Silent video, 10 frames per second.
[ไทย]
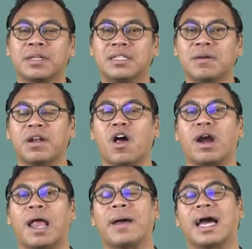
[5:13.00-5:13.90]
ซึ่งมาร
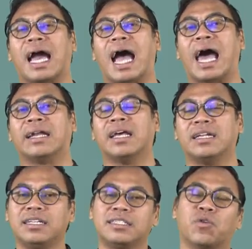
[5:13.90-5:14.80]
องรับอาคาร
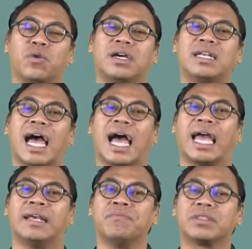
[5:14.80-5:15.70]
ที่สูงขึ้นได้
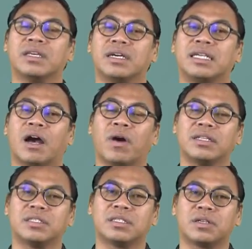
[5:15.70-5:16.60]
ตึกอย่างวั
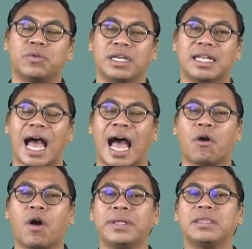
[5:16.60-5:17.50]
ดกุดีดา
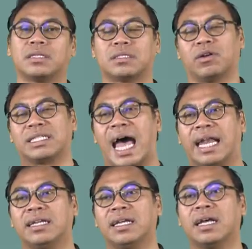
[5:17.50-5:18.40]
วก็เป็นตึกสอง
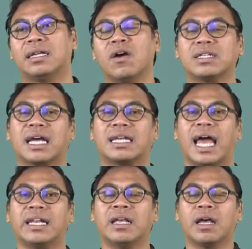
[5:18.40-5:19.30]
ชั้น นอกจาก
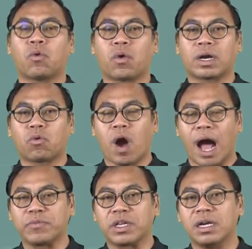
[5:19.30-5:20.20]
นั้นค
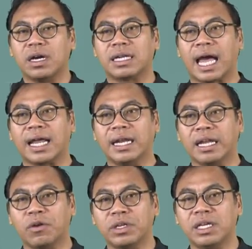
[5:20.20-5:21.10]
วามเจริญทางด้าน
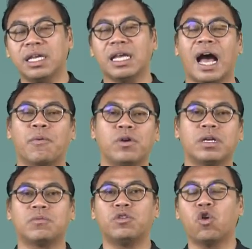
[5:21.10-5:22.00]
เทคโนโลยีอาวุ
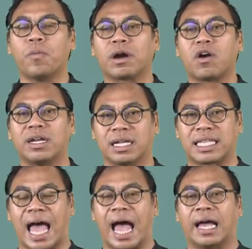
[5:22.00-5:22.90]
ธยุทโธปกรณ์
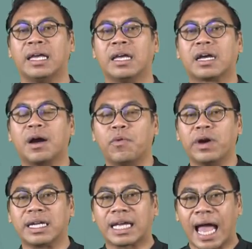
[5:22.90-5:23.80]
ต่างๆ กระบ
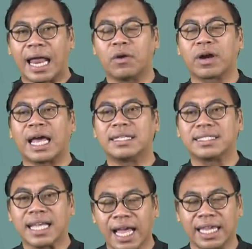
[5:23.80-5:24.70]
วนการของการ
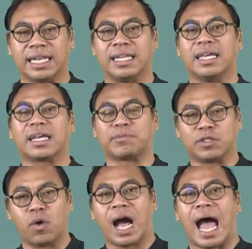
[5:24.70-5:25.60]
สร้างอิฐกับ
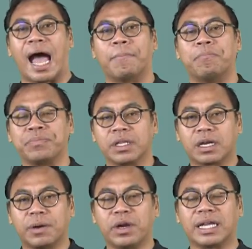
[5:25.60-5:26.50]
สงคราม
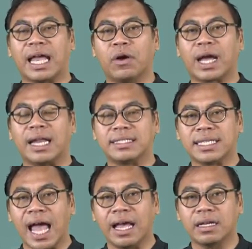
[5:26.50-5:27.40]
กระบวนการของการ
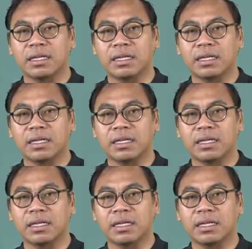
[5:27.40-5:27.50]
สร้าง